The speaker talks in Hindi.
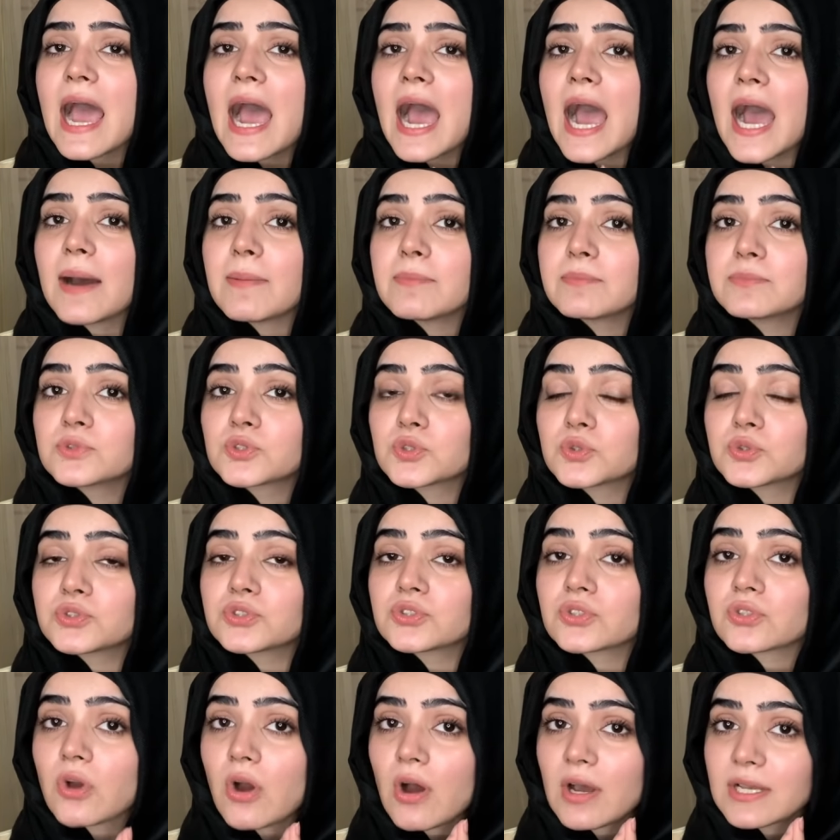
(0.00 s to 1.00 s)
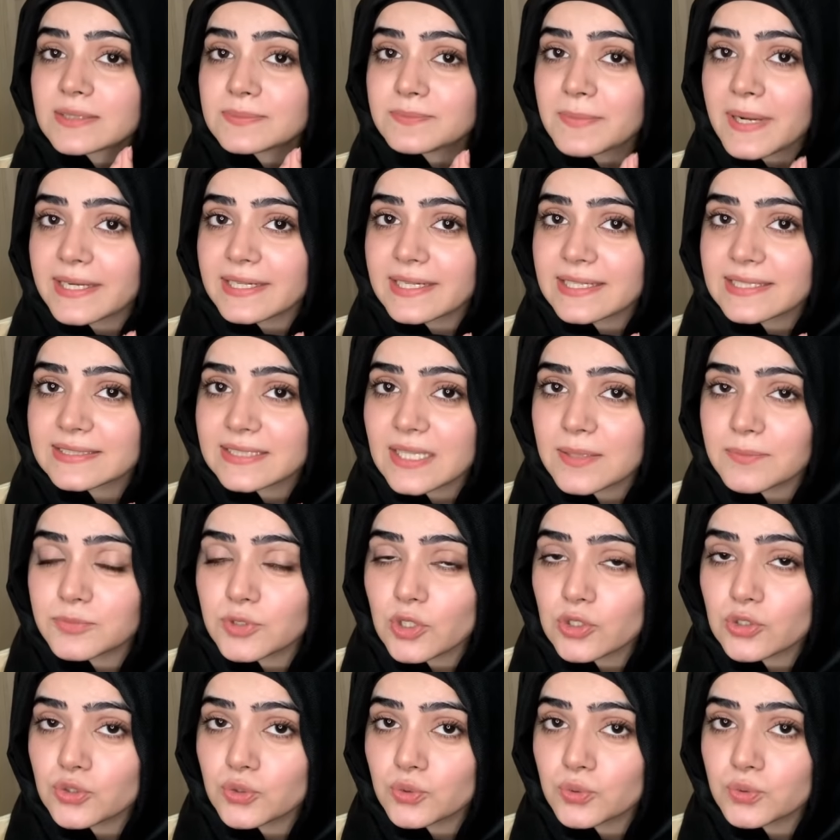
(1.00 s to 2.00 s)
हम जो कॉस्मेटिक्स हम
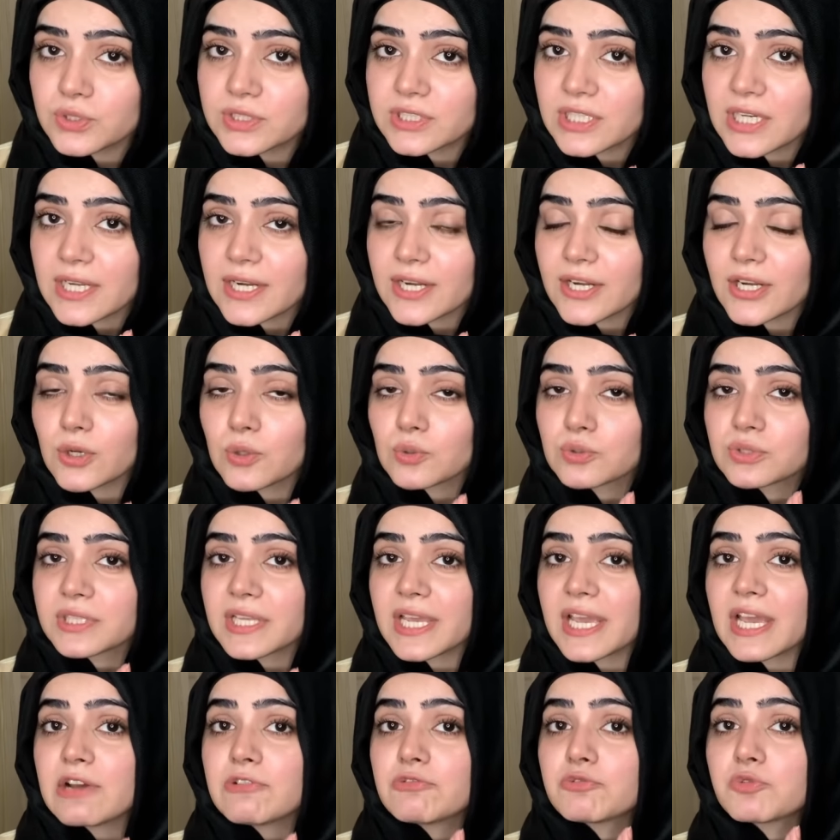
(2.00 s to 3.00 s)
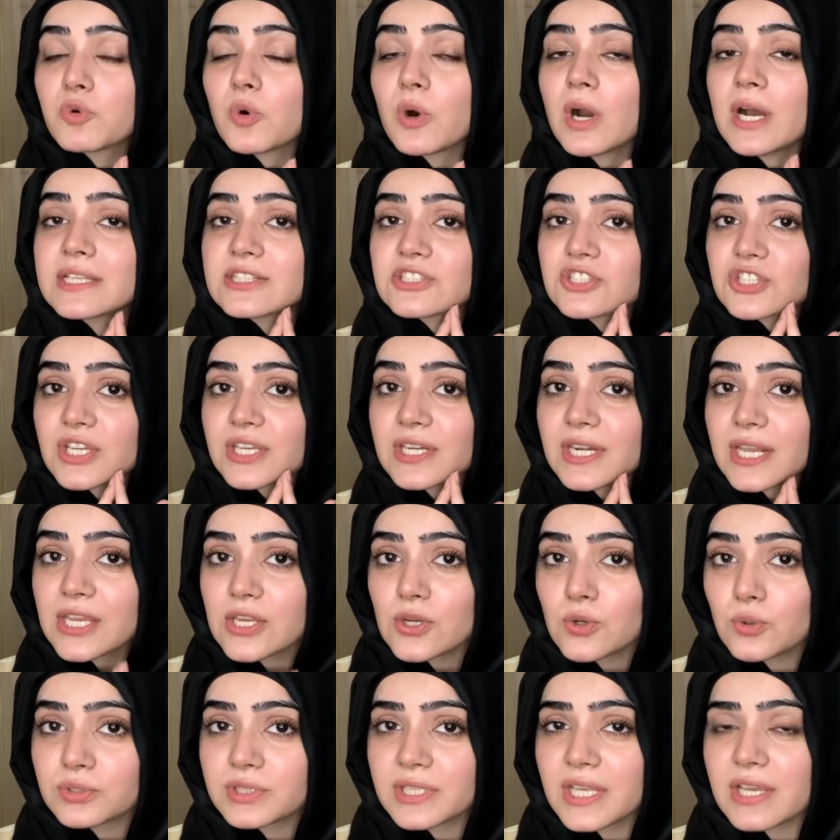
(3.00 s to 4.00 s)
जो यूज कर रहे होते हैं वो अच्छे नहीं
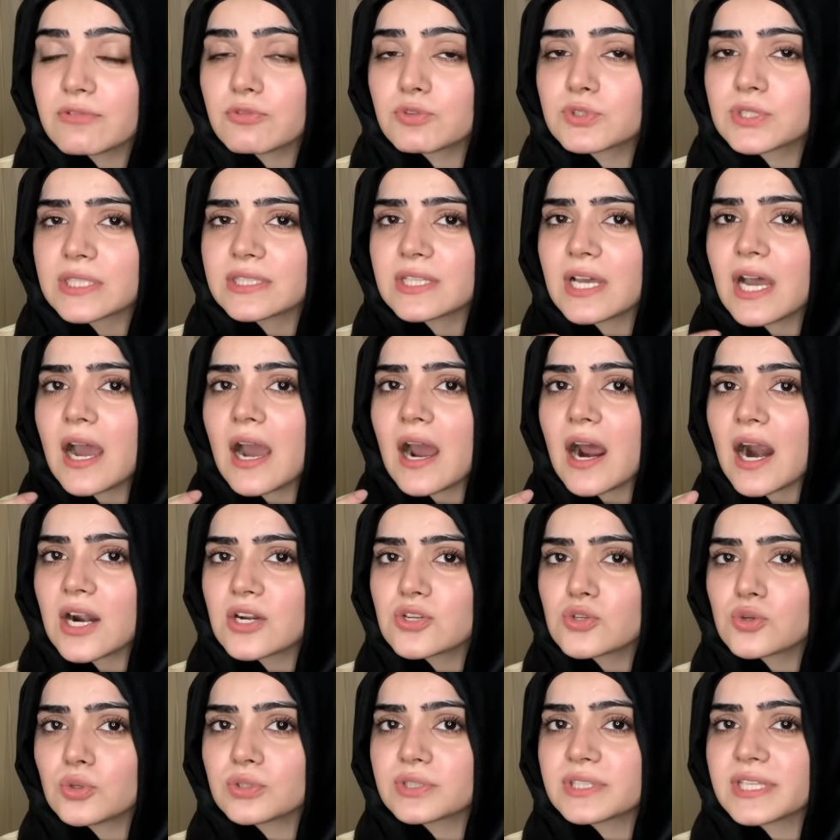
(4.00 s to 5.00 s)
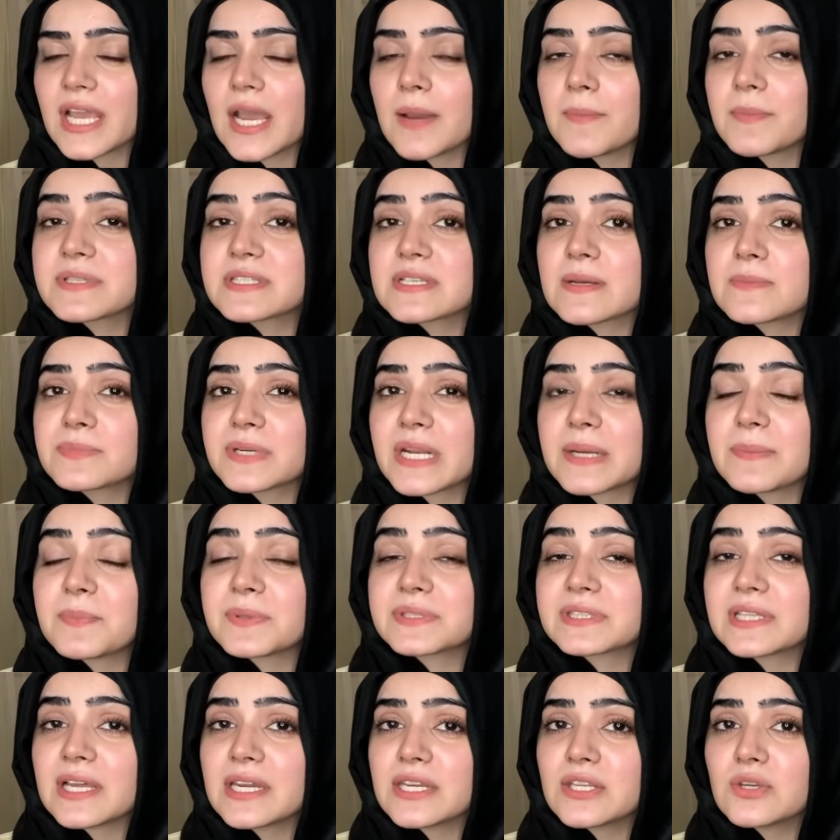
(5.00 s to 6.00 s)
होते हैं वो ज्यादा हार्श होते हैं हमें समटाइम
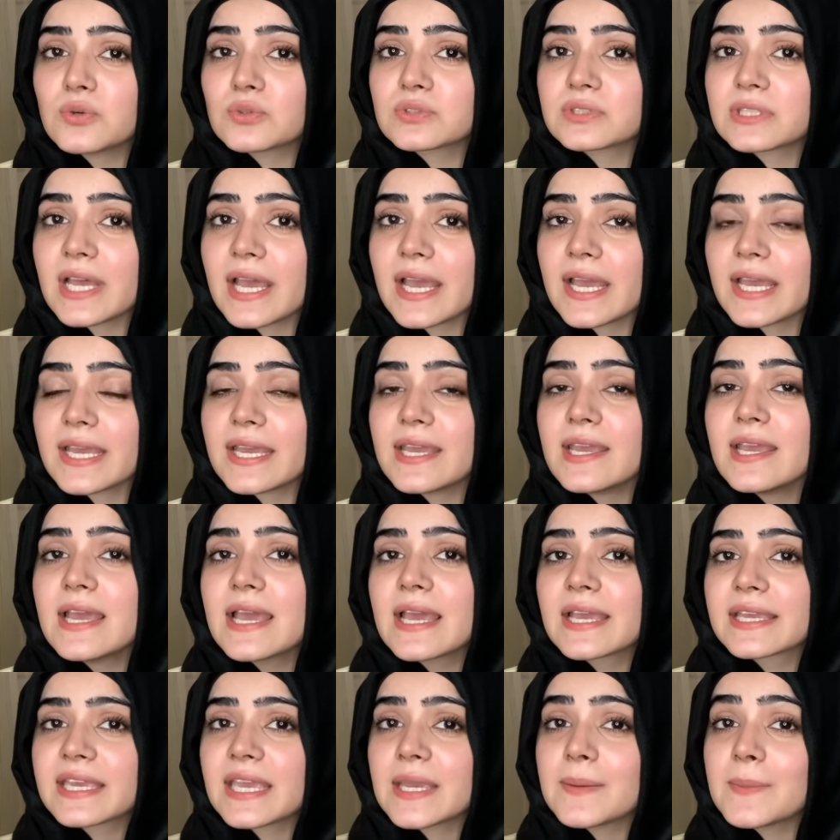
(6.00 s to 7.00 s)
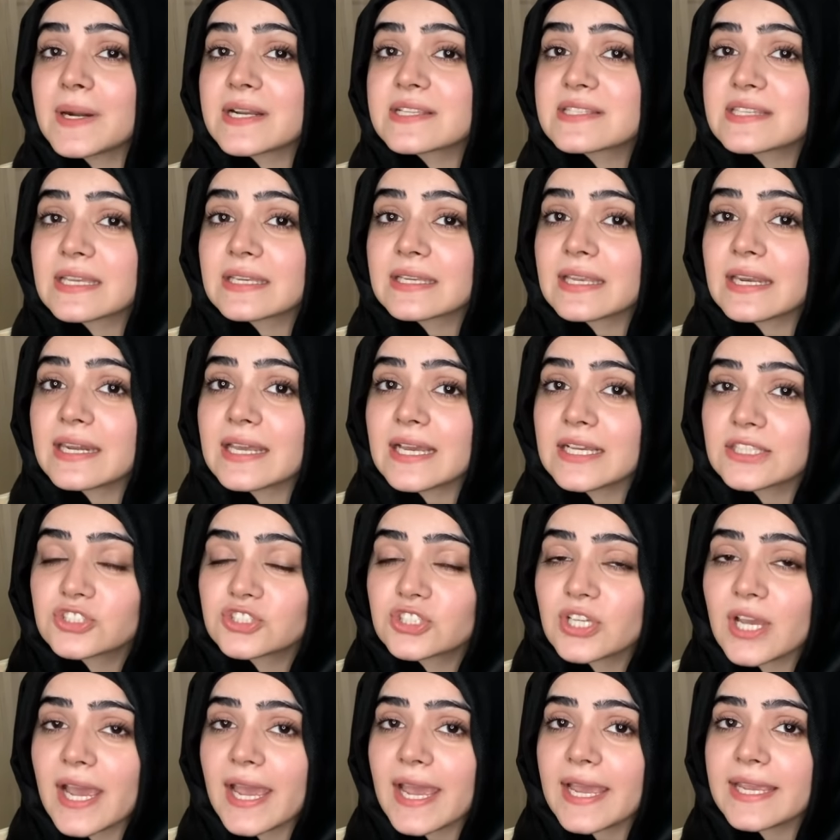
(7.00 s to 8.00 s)
पता नहीं होता है कि हमारी स्किन के लिए
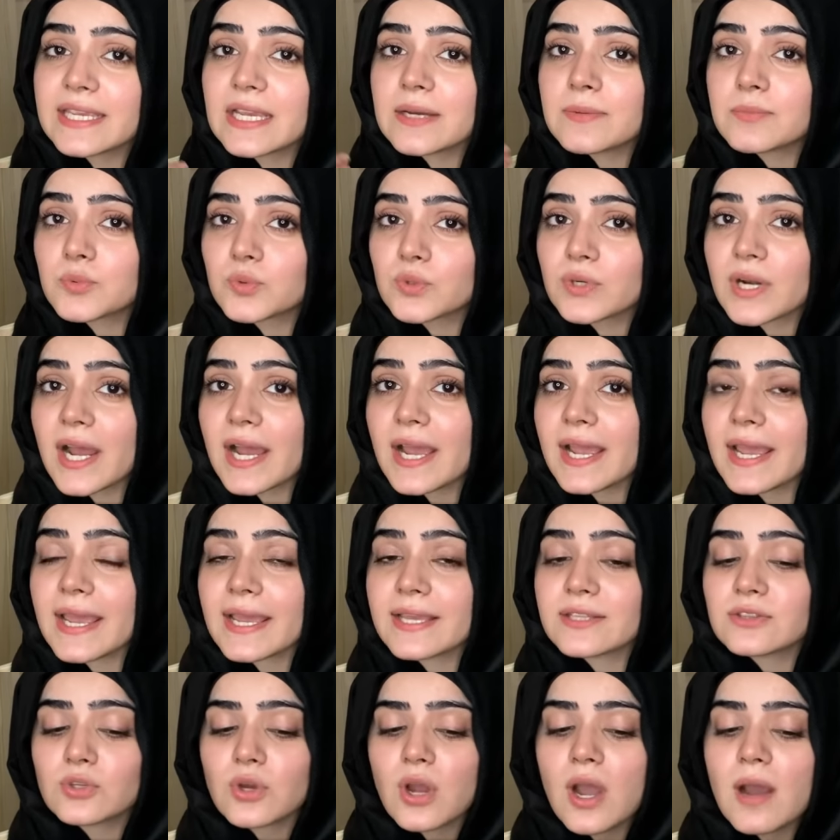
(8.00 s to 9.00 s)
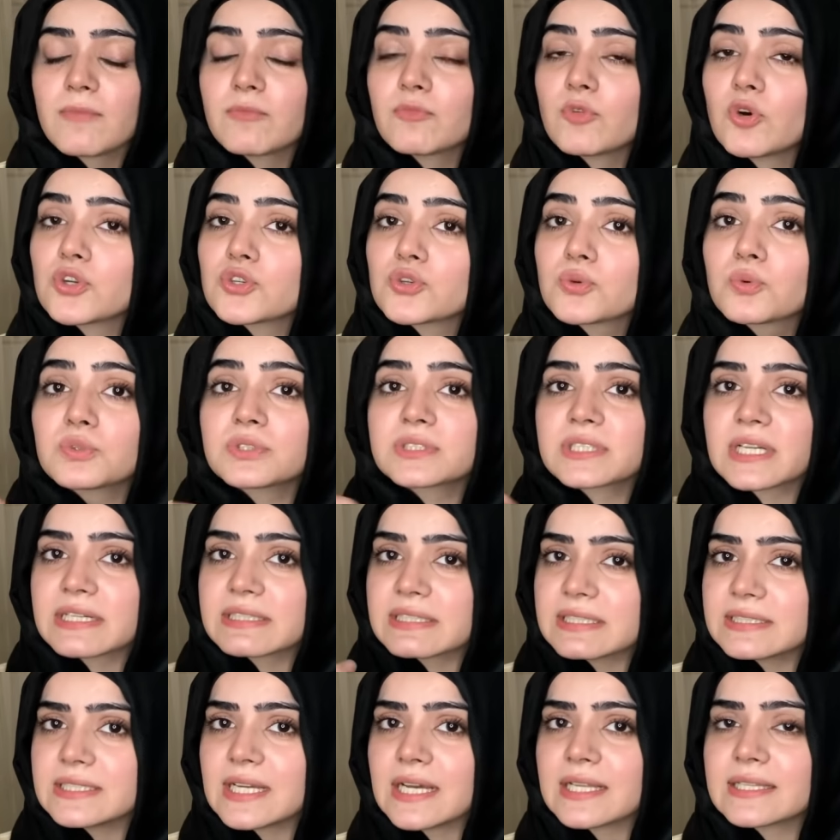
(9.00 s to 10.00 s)
अच्छा है या बुरा है तो हम वो यूज
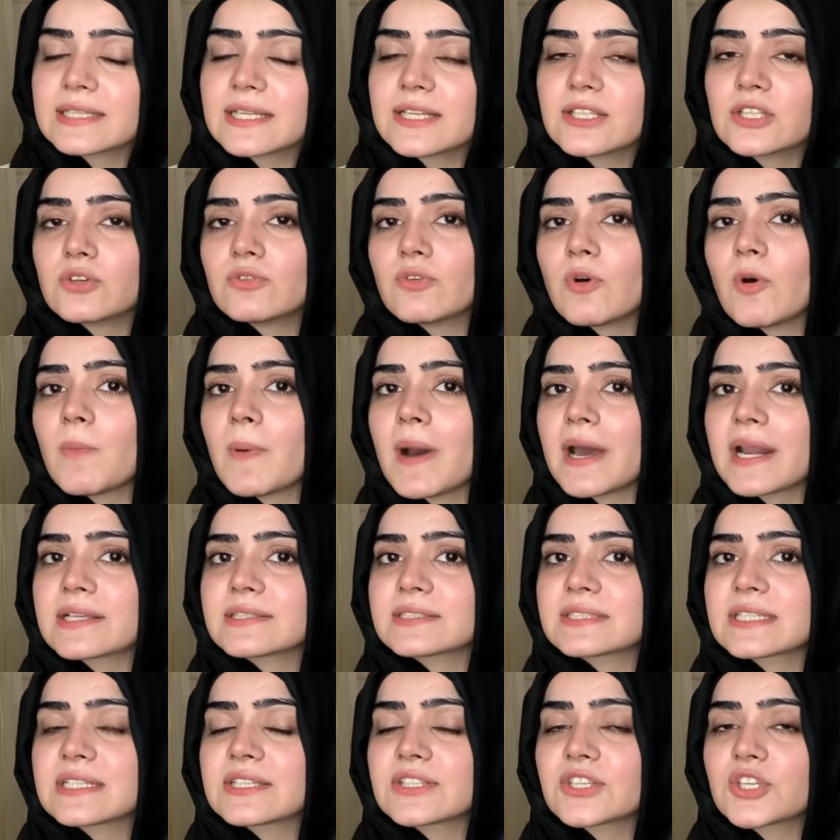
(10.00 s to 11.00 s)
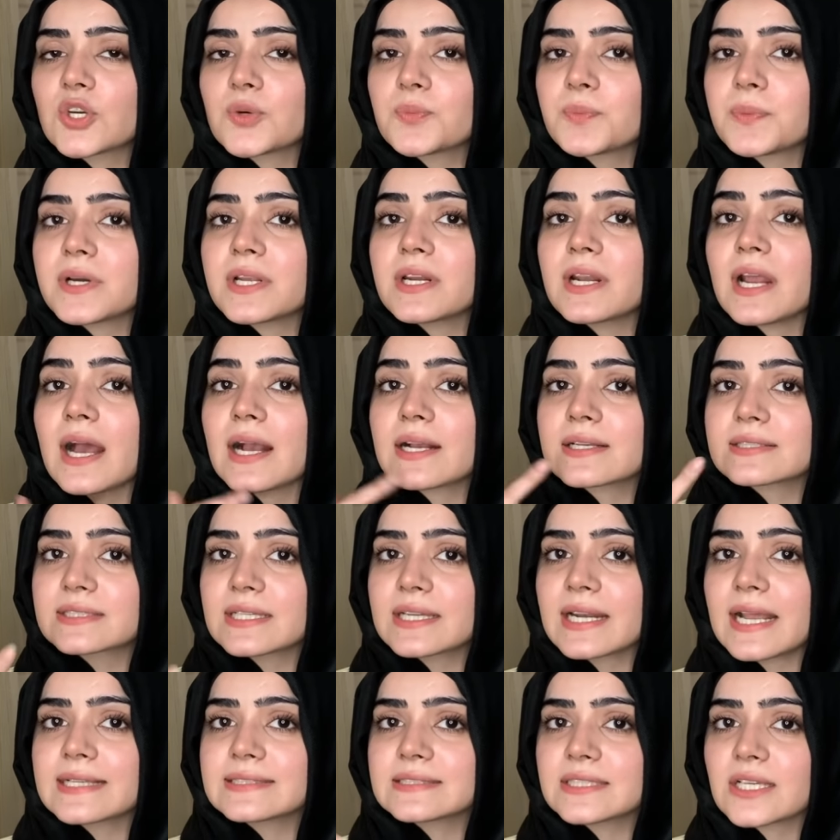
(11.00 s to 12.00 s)
करते जाते हैं तो वो हमारे स्किन के ऊपर
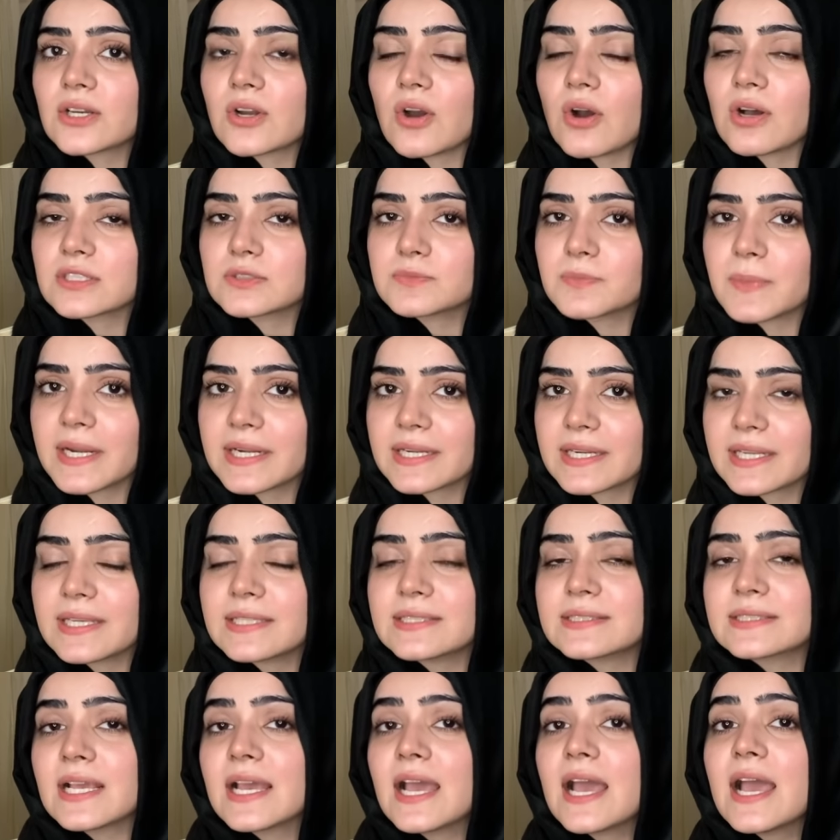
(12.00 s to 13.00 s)
अक्सर ऐसे कॉस्मेटिक्स